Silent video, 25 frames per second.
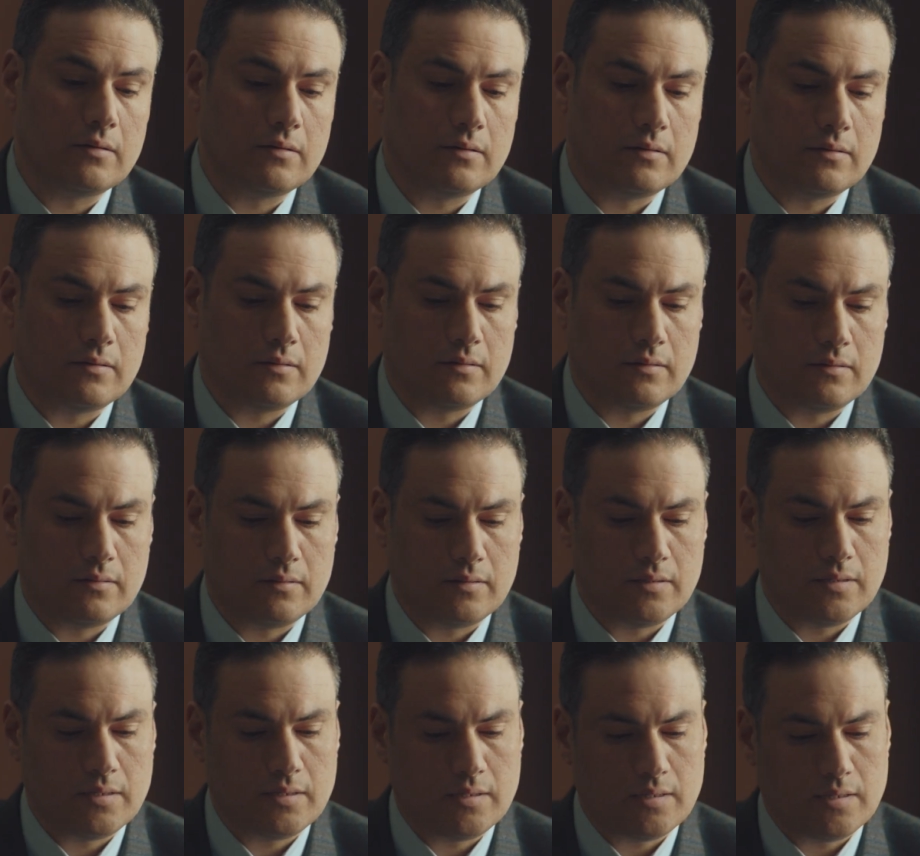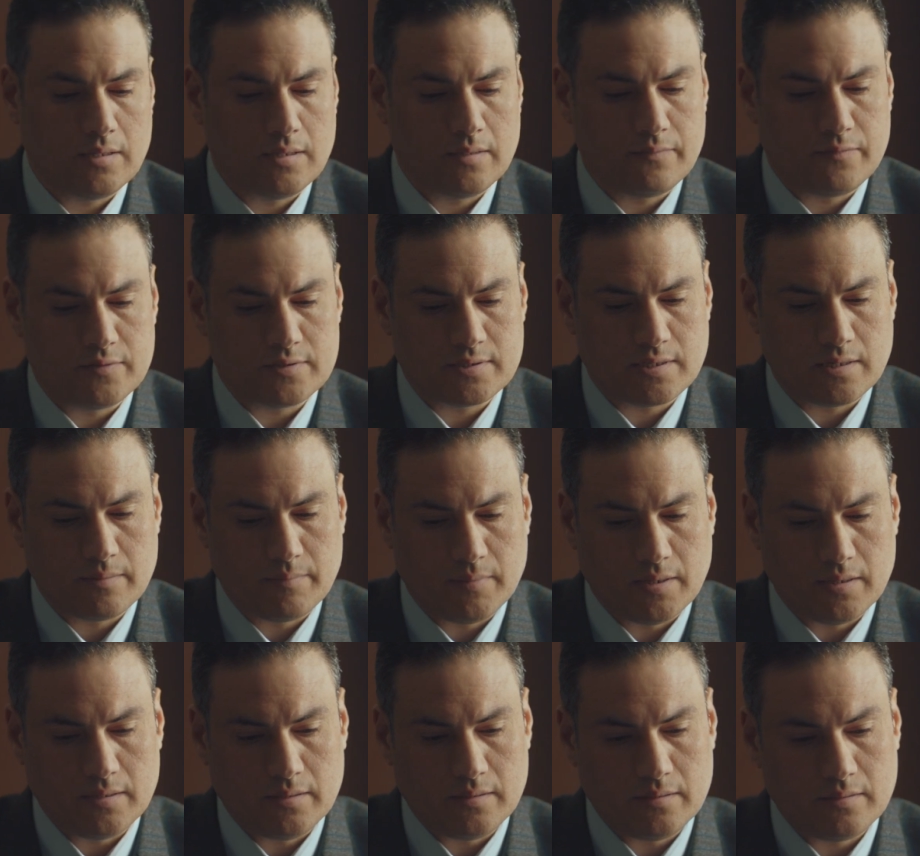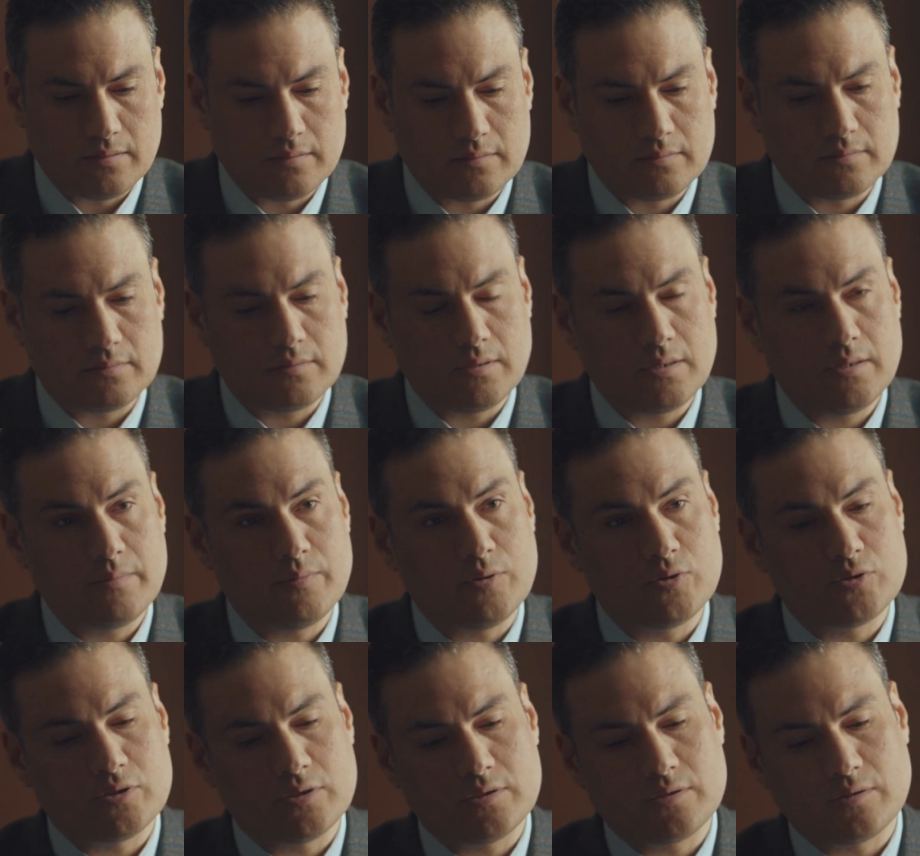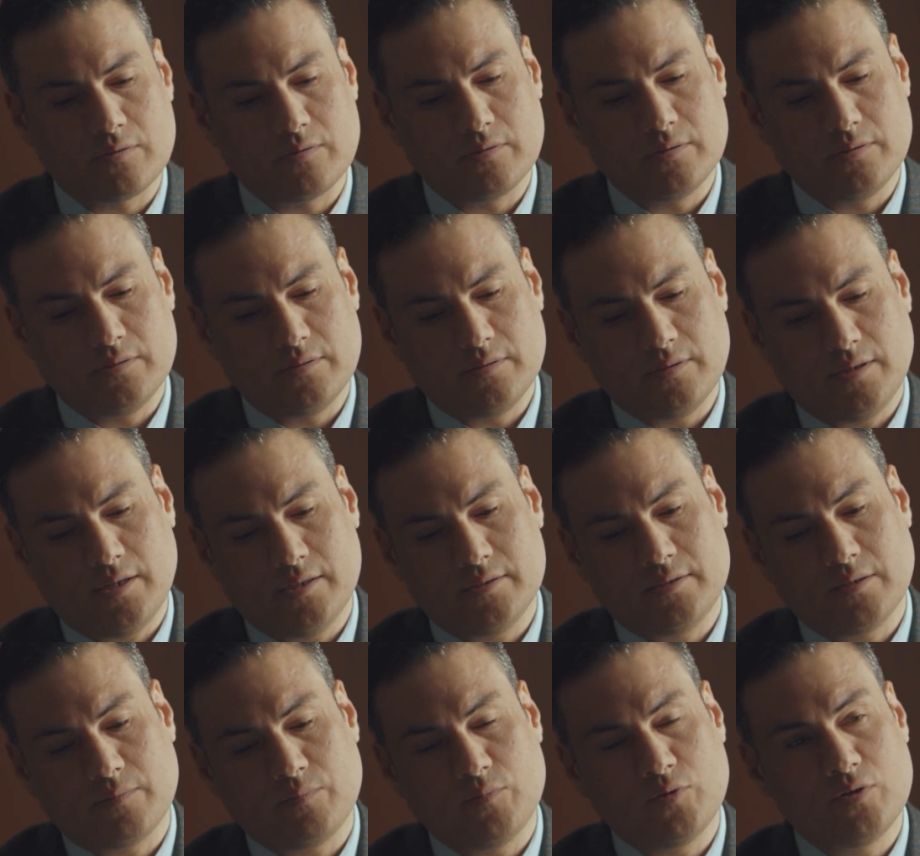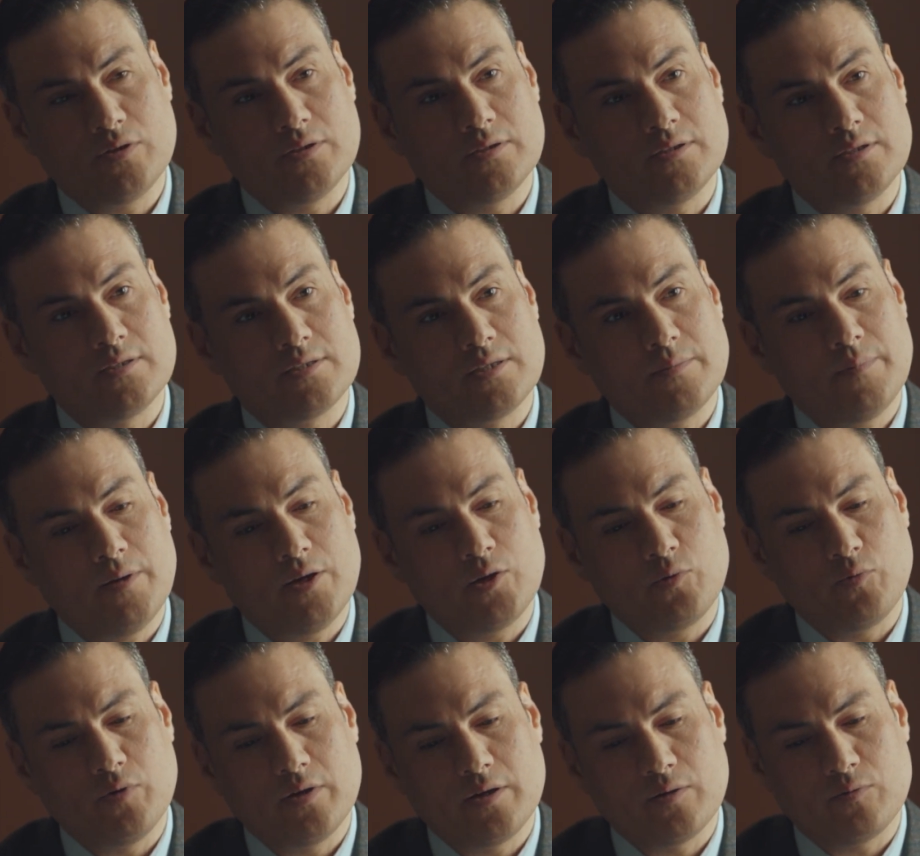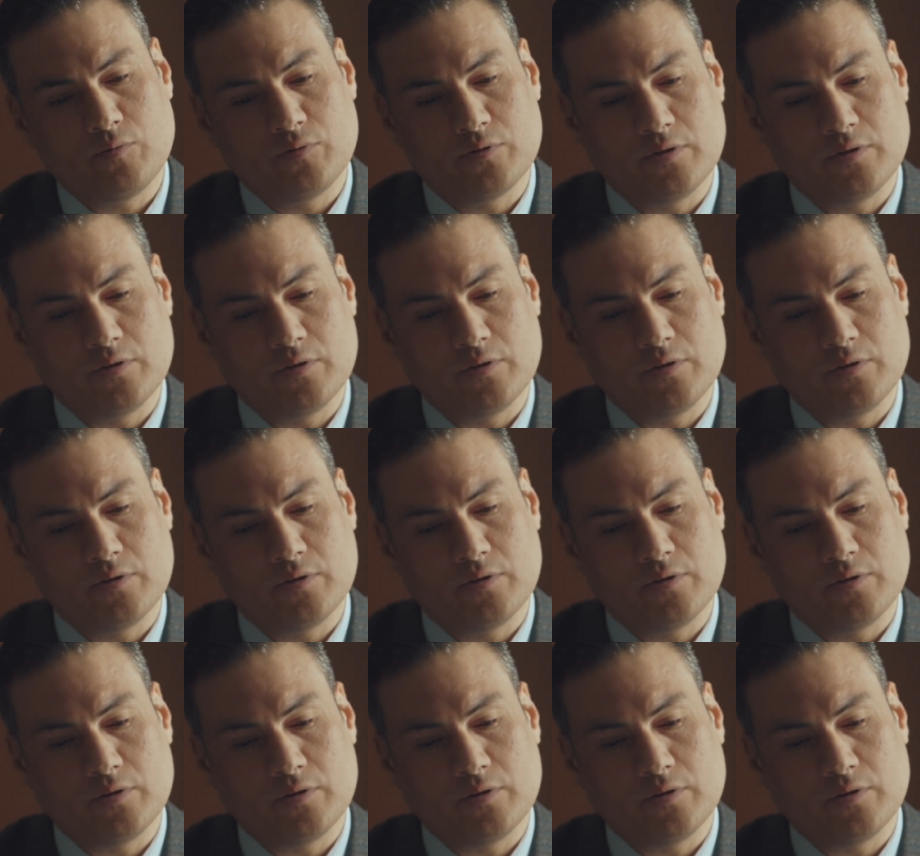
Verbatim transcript: جدا آه،, اه لا لا الف سلام عليك طيب يا استاذ راضي حضرتك ممكن تسيب عنوانك